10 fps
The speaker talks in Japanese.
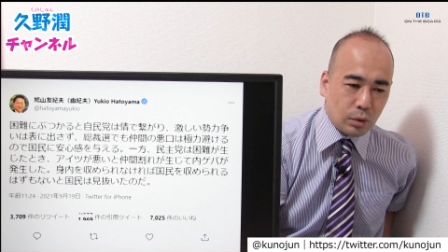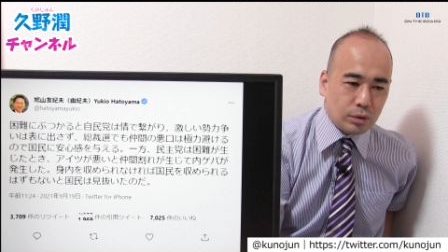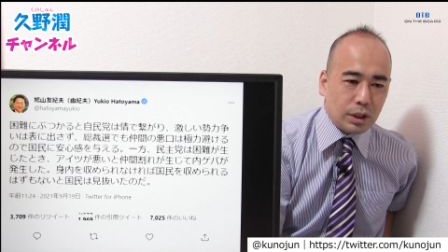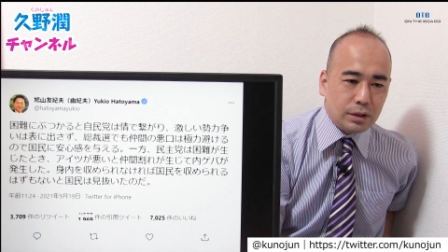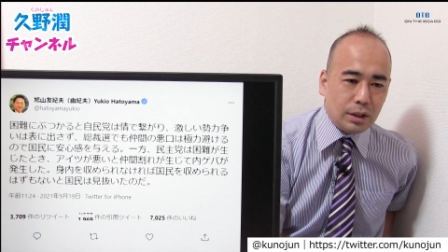
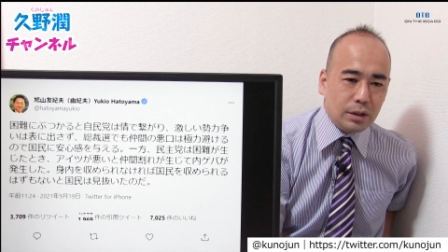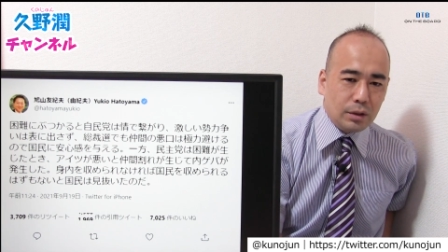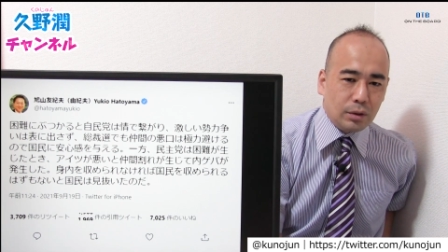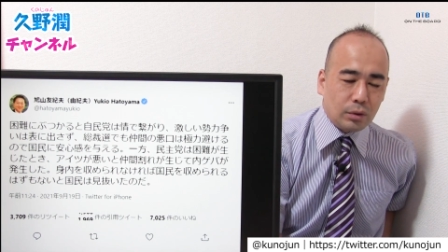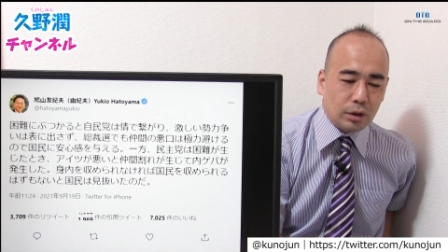総裁
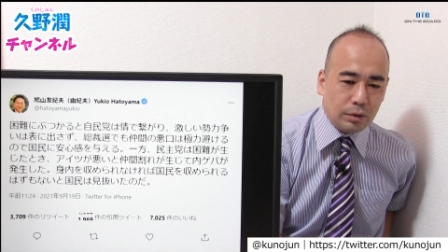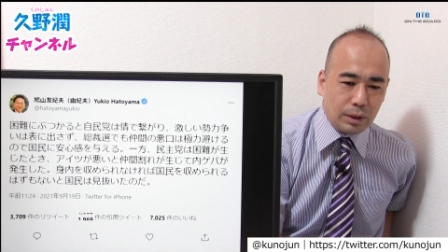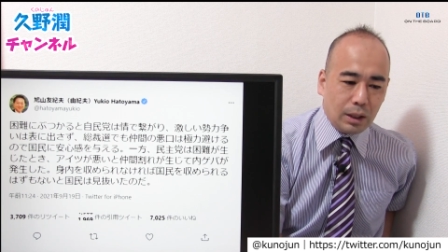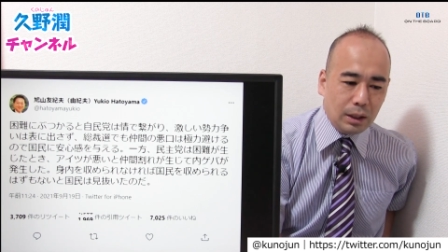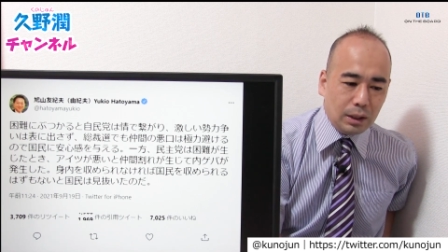選の時
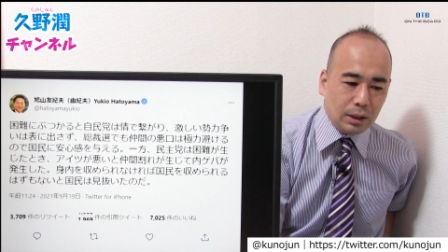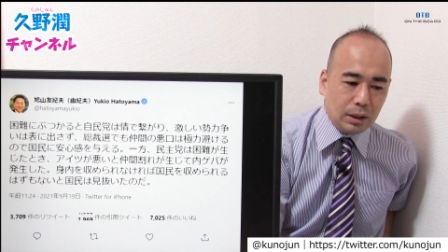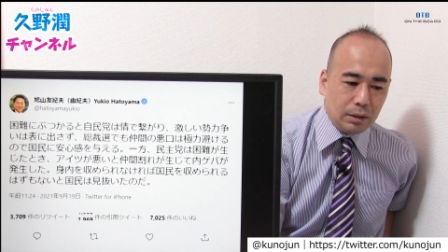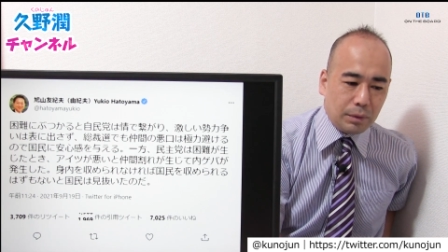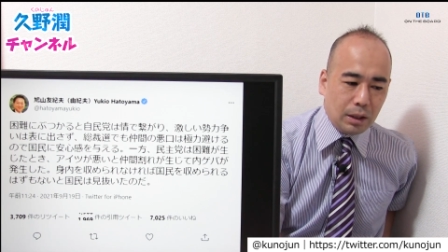は、
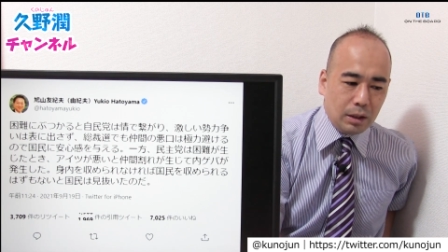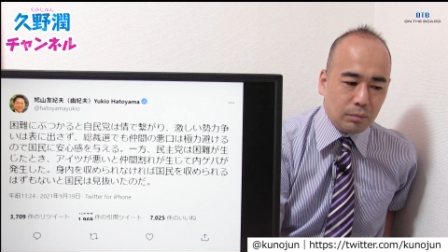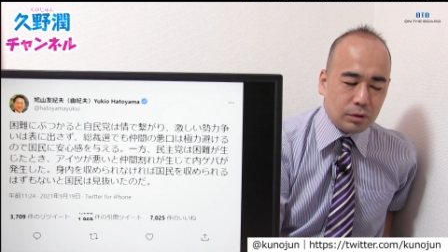まあ、